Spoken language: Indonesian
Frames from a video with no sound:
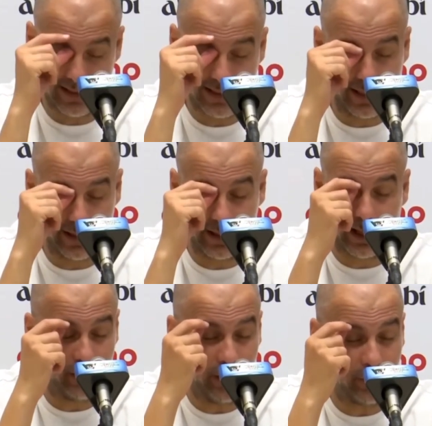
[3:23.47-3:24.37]
ujar
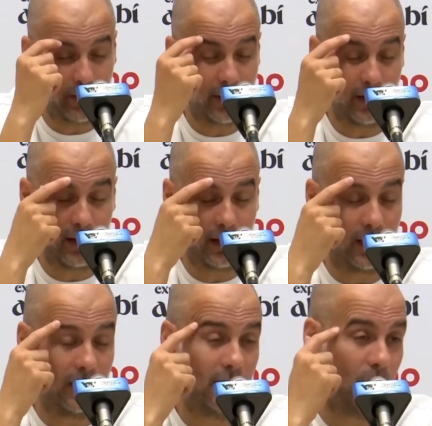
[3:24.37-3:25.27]
Guardiola dilansir dari
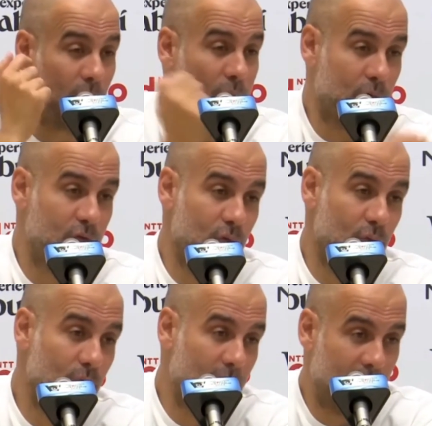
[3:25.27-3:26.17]
laman resmi klub.